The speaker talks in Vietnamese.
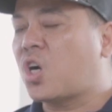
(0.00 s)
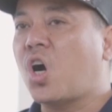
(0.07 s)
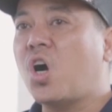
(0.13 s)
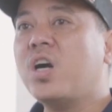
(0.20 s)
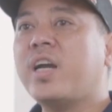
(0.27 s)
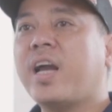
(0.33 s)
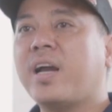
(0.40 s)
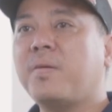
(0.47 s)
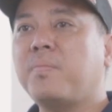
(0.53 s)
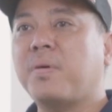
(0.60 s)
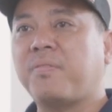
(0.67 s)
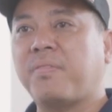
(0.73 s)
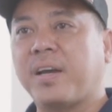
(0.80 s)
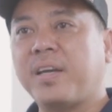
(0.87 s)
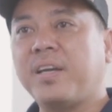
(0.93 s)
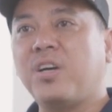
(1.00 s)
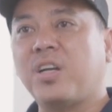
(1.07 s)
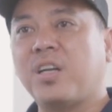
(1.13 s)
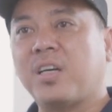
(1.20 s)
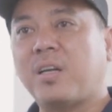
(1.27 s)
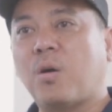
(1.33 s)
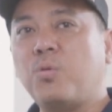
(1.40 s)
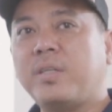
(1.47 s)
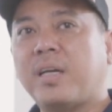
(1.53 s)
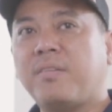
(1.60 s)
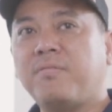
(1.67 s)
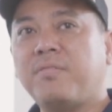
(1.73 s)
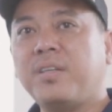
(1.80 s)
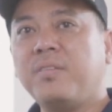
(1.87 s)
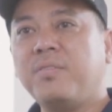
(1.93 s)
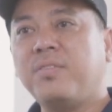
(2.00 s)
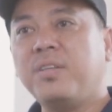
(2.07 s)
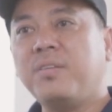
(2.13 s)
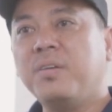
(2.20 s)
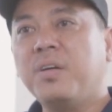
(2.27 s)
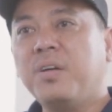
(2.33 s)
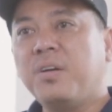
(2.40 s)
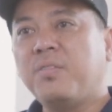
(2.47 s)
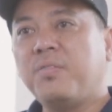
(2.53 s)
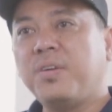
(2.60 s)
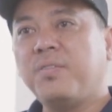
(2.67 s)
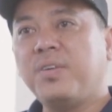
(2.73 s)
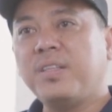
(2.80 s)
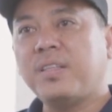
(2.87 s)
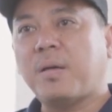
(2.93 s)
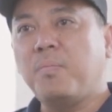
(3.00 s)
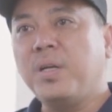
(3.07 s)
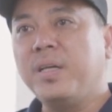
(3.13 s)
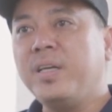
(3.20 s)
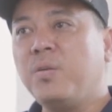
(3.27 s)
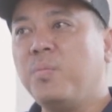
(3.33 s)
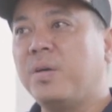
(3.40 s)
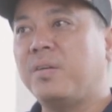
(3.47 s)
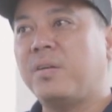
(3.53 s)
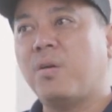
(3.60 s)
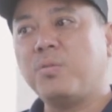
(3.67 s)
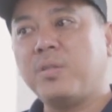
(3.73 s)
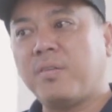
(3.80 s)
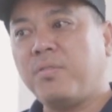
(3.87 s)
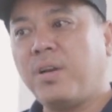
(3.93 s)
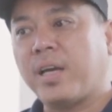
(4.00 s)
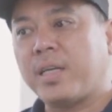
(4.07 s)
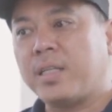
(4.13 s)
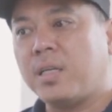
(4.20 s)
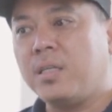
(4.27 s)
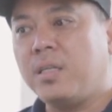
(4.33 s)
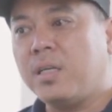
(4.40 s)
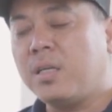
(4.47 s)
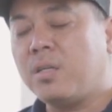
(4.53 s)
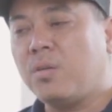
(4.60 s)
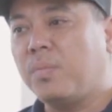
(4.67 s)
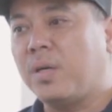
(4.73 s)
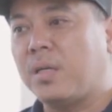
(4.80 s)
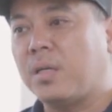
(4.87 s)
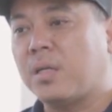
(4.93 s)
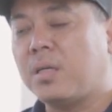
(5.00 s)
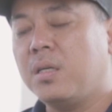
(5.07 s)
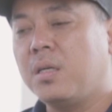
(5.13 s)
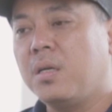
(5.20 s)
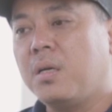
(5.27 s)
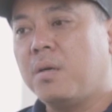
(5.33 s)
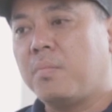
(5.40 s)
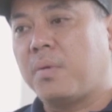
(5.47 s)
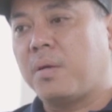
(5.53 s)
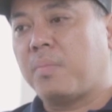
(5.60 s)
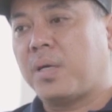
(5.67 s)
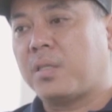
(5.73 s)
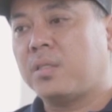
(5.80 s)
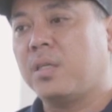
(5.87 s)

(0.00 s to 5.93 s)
khó khăn, mà phải gọi là đấu tranh với tâm lý của mình, đấu tranh với lại cái thế giới của mình đó, mà